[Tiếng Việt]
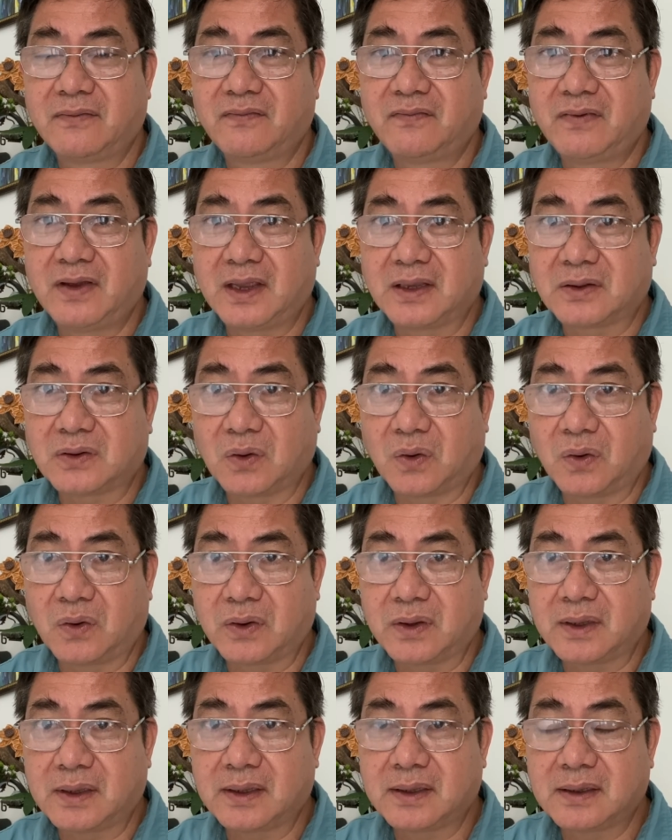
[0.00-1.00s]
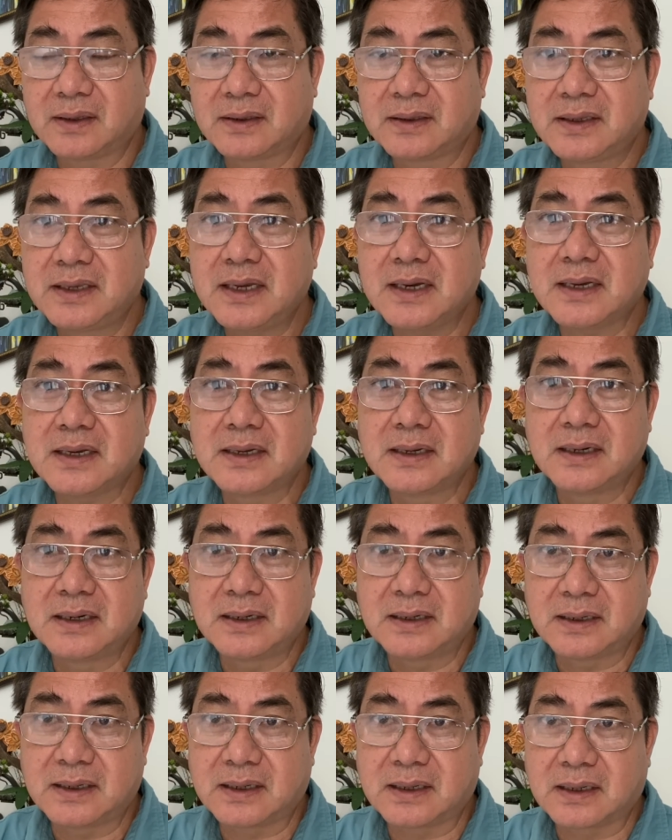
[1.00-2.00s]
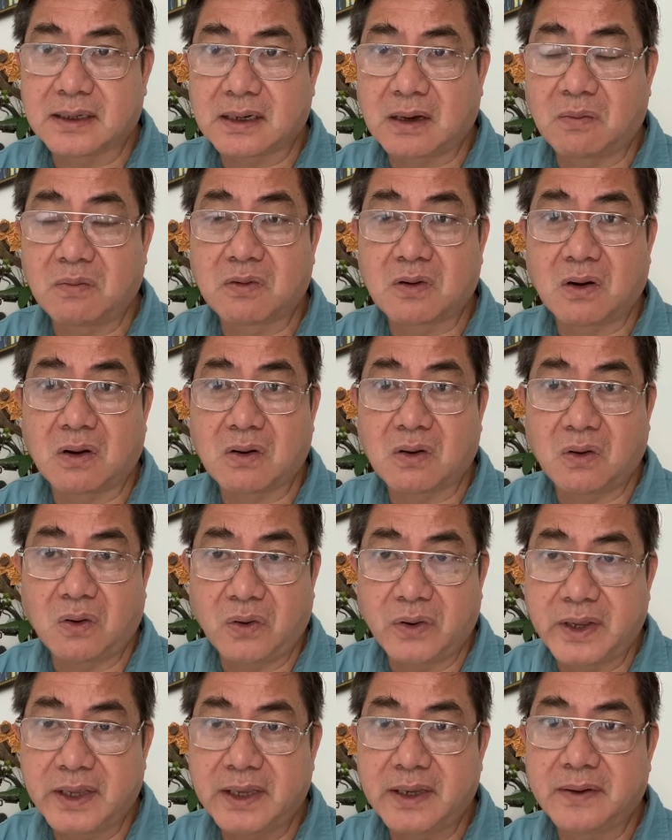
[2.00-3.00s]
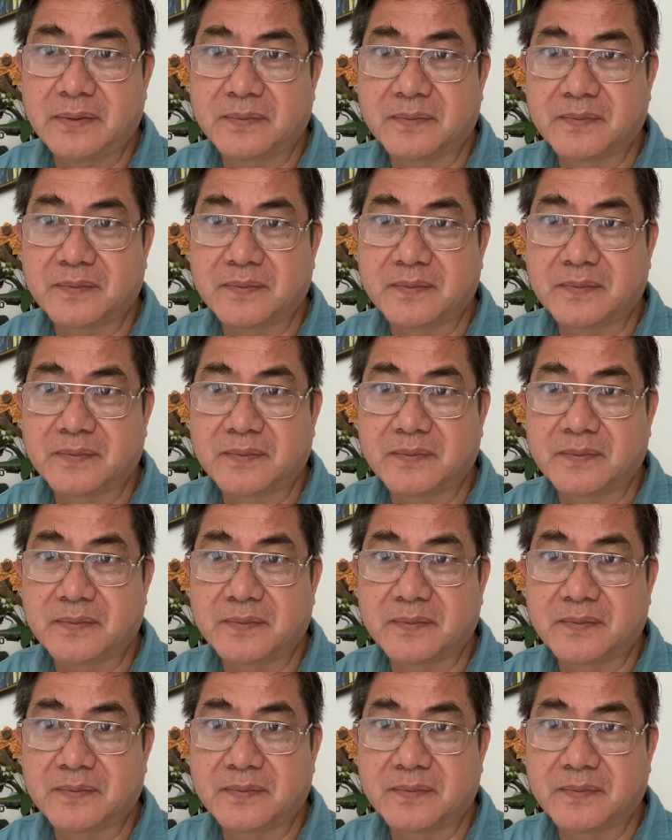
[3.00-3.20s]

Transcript: về tội giết người không có cố ý.